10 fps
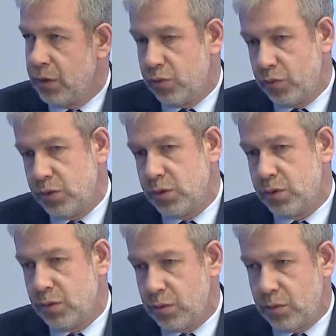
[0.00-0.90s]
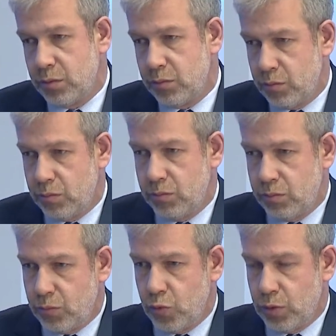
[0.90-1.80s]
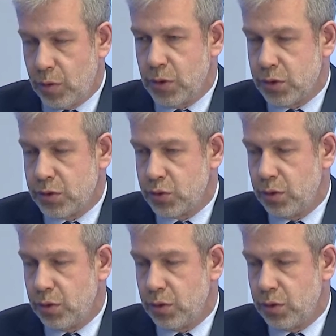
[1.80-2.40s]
То есть, э, ну, нам кажется,